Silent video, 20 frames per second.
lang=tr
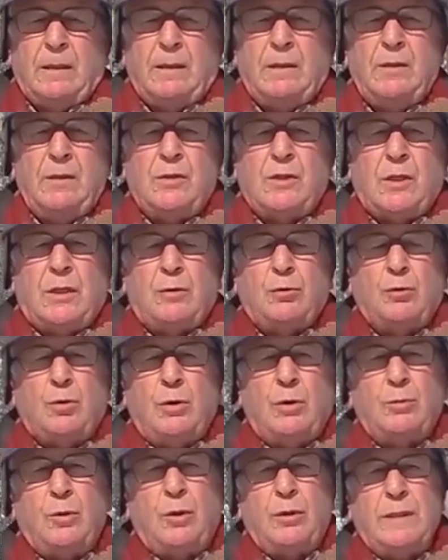e, İç
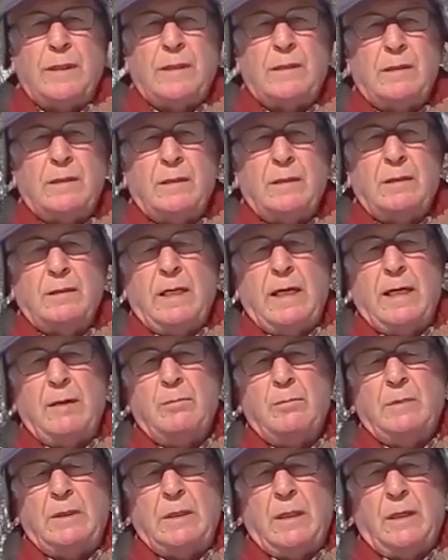Anadolu bölgesi
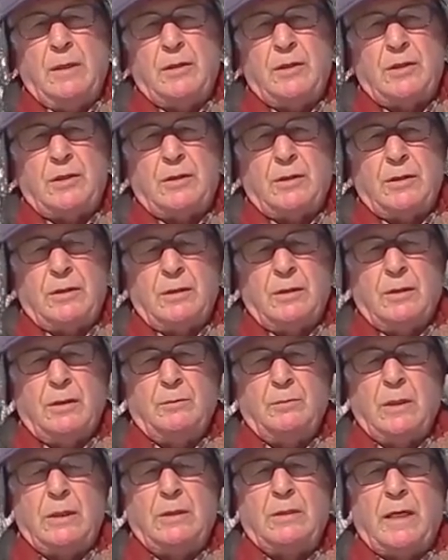hem yağış
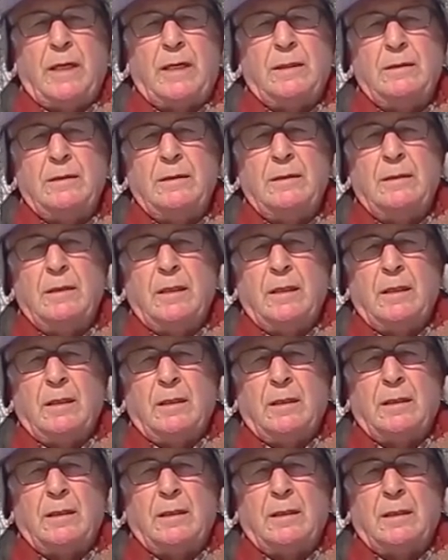miktarının
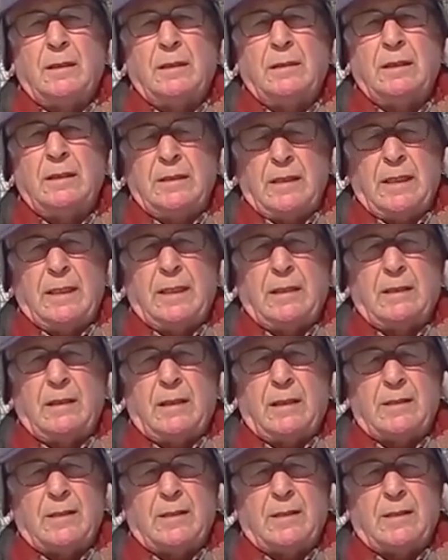e, giderek